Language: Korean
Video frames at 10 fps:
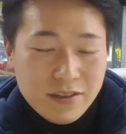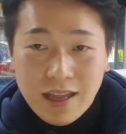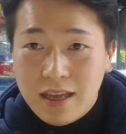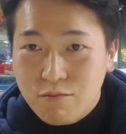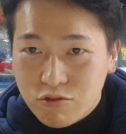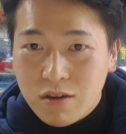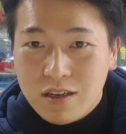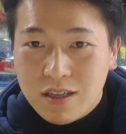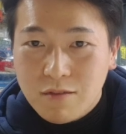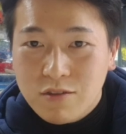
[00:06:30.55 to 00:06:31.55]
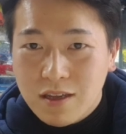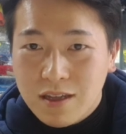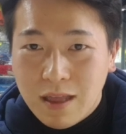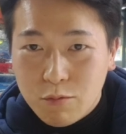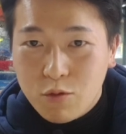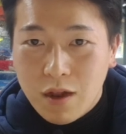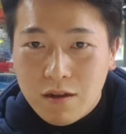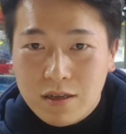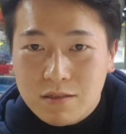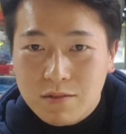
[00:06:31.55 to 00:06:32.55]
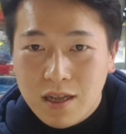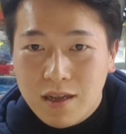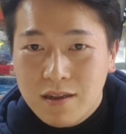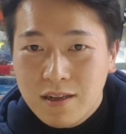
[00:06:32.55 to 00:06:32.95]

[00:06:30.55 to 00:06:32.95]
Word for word: 다행히 묶었기 때문에 그냥 냅둬도 될 것 같습니다